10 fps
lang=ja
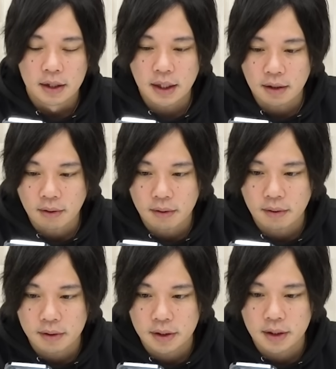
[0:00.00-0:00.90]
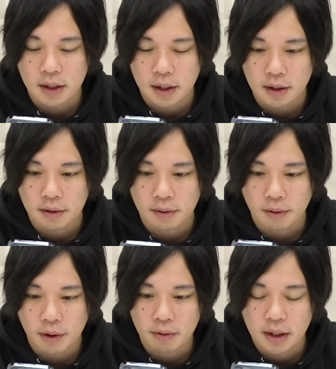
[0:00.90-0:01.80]
三方向追撃っていうの
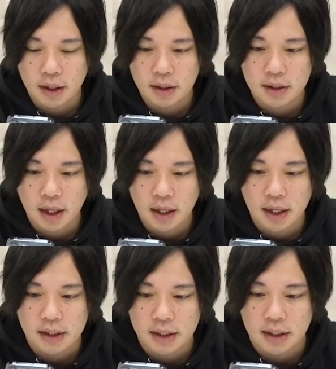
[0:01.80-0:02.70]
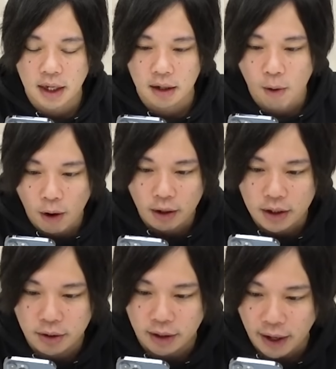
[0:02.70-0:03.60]
をいろんな敵につけれないシーンがあるこれと
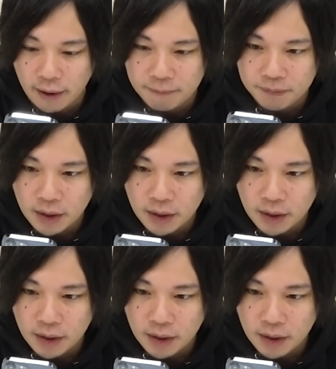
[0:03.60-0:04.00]
かそうだよね